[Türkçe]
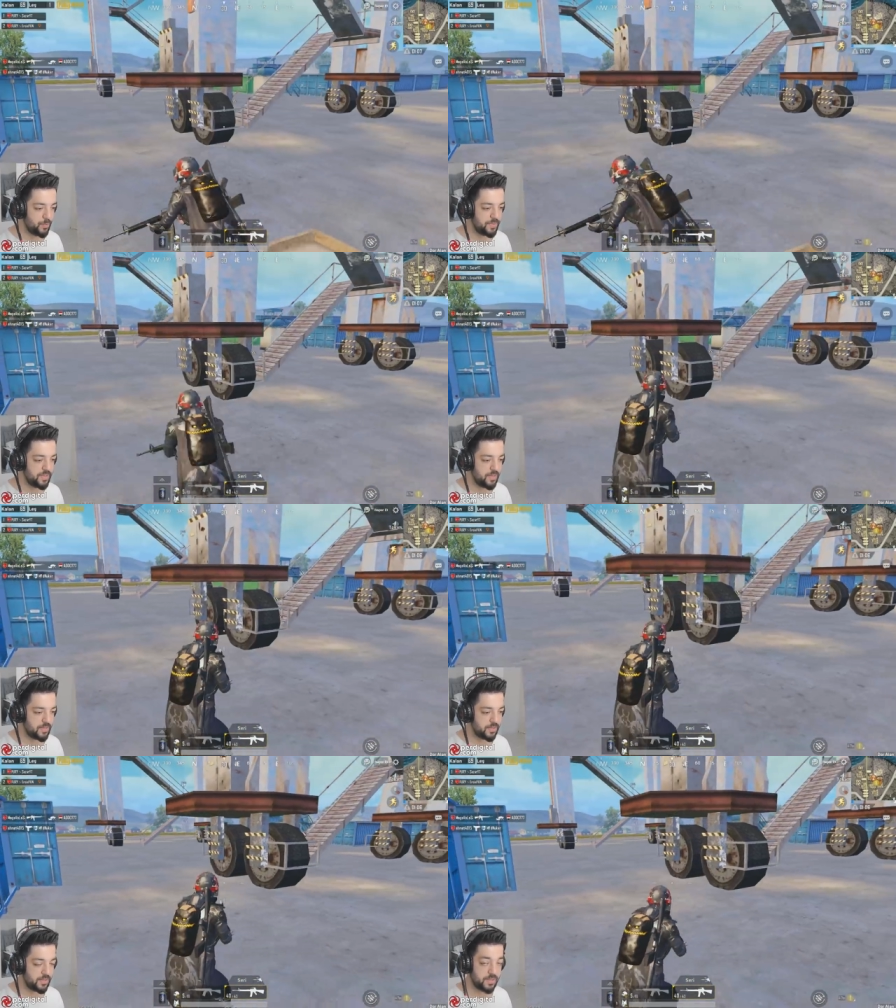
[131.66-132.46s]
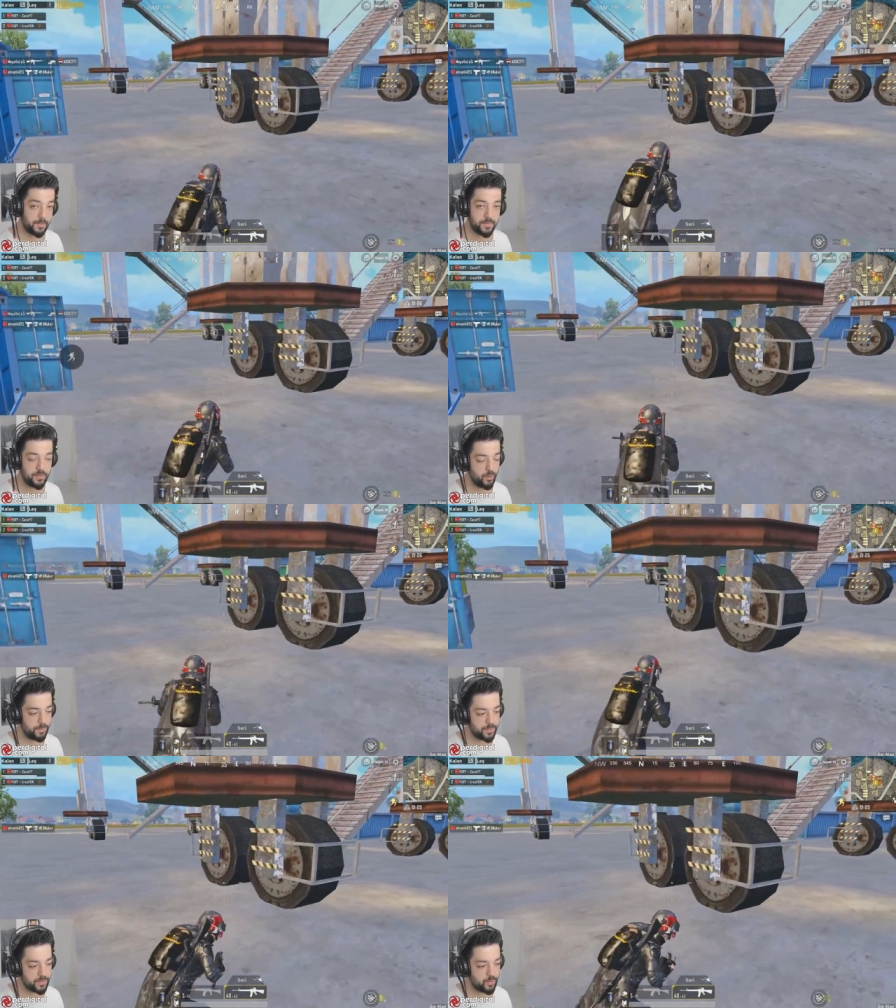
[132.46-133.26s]
grup indi ya arkadaşlar. Bir
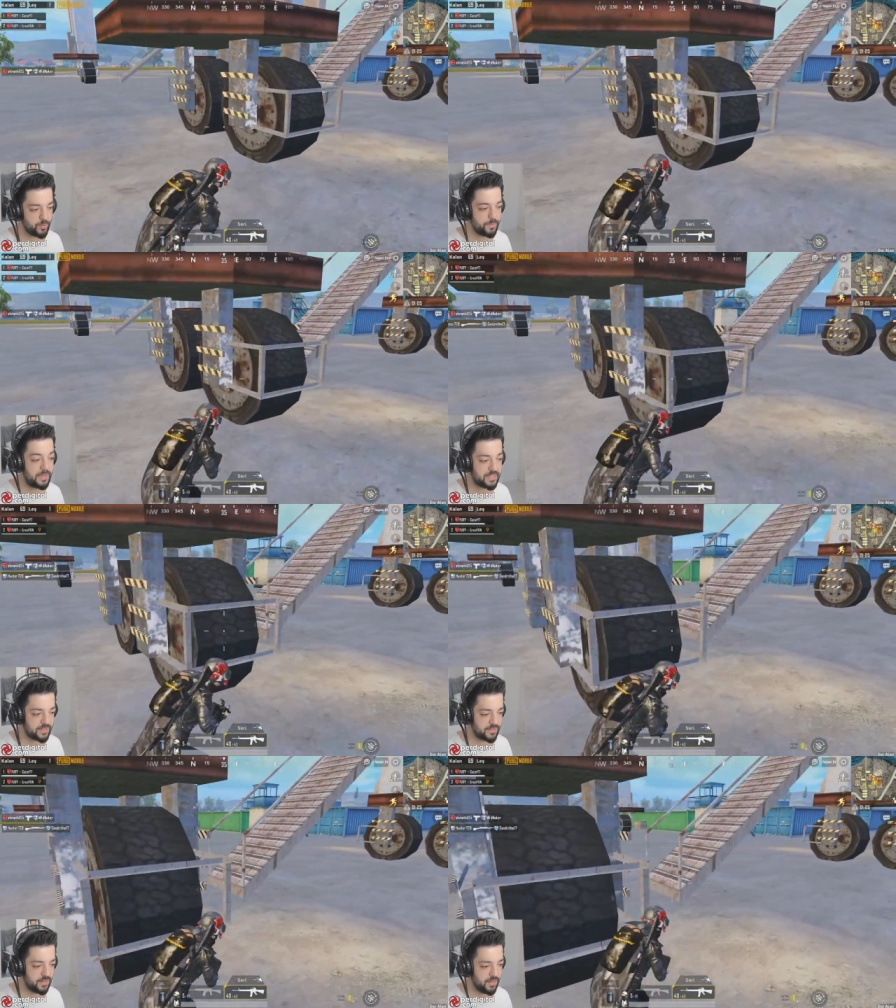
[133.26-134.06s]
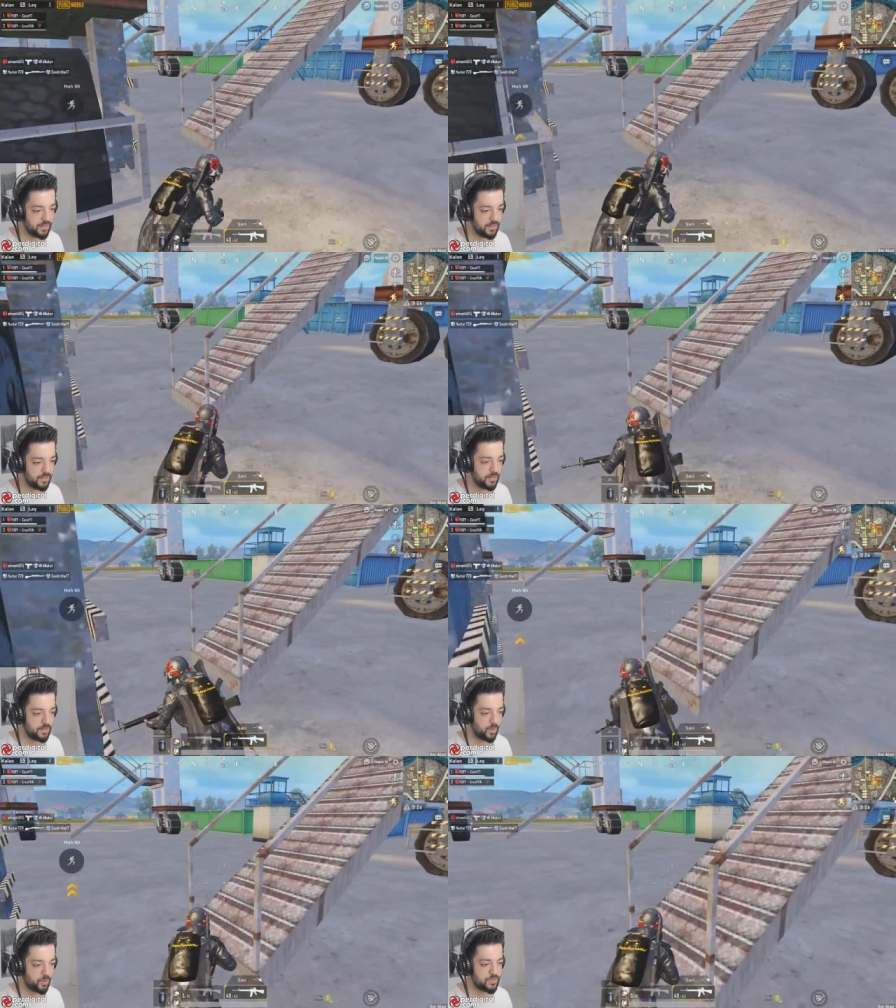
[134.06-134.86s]
grup bir grubu bitirdi.
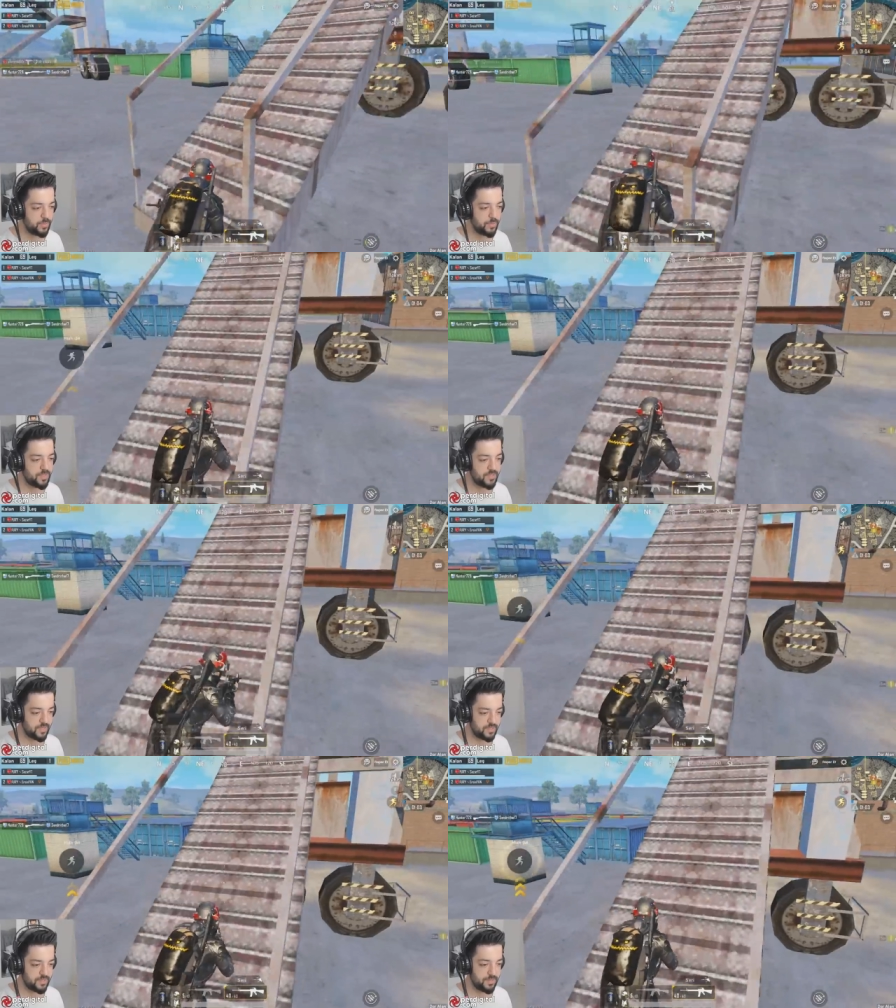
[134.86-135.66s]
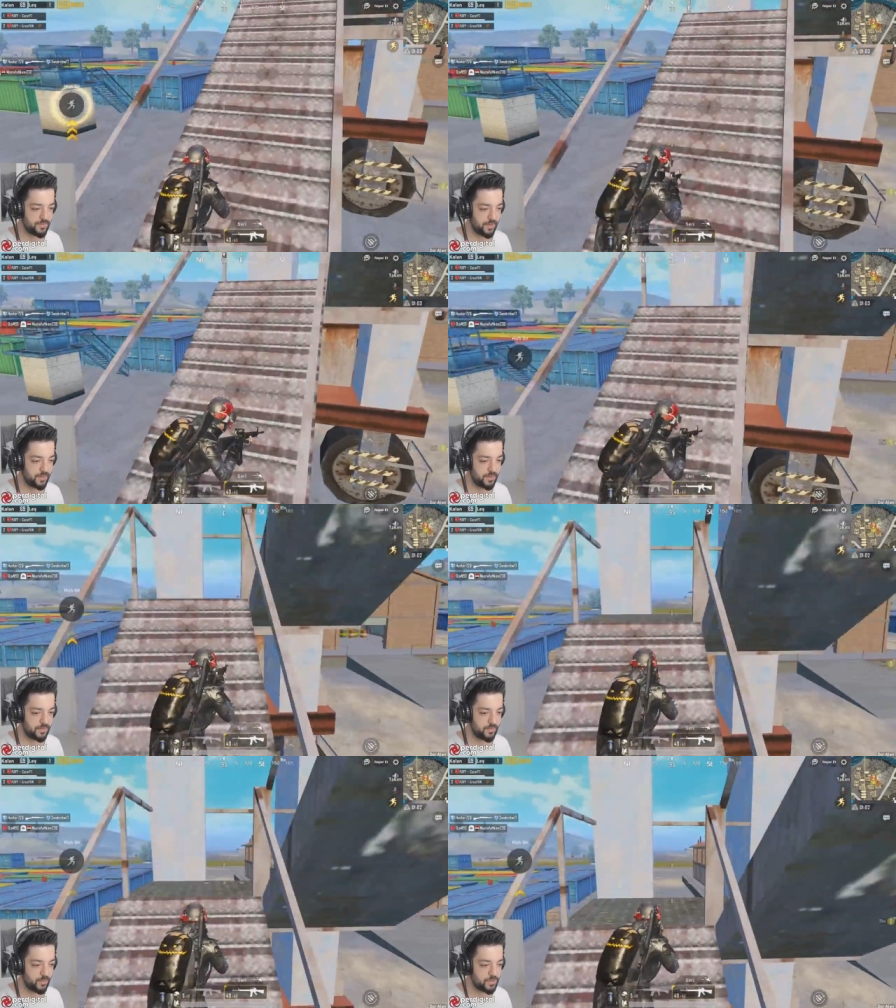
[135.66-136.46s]
O yüzden bak sessizlik var.
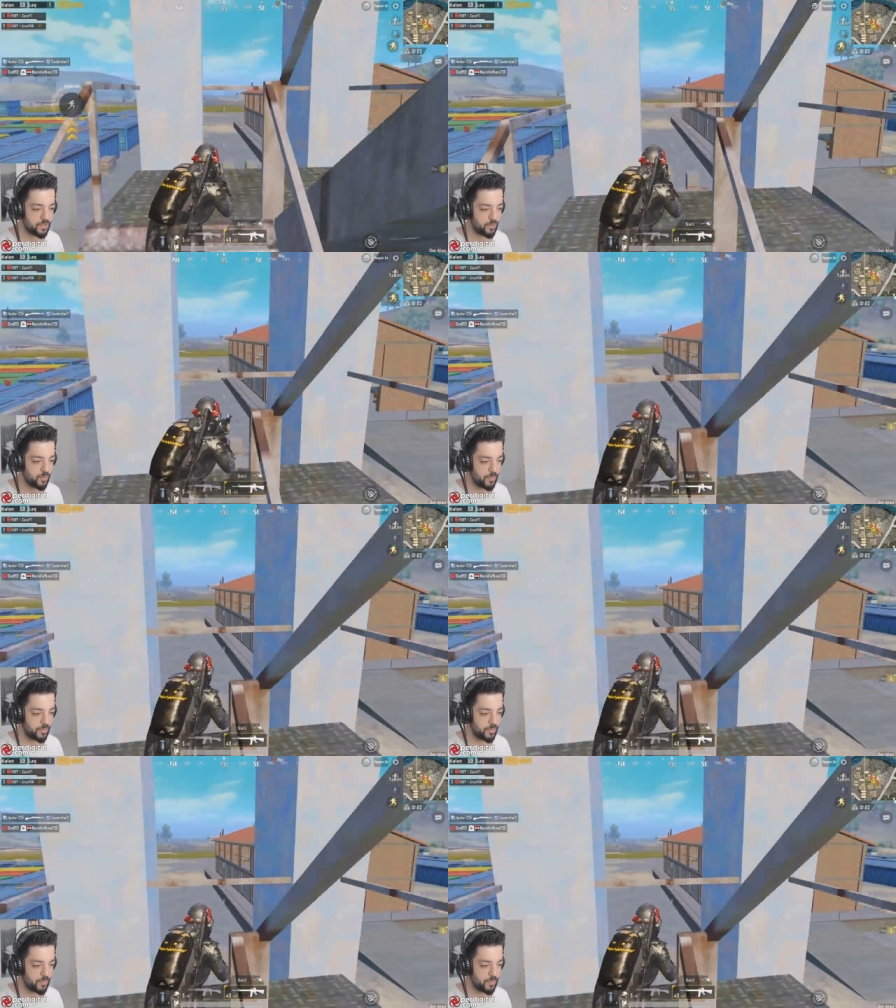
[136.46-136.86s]
Yoksa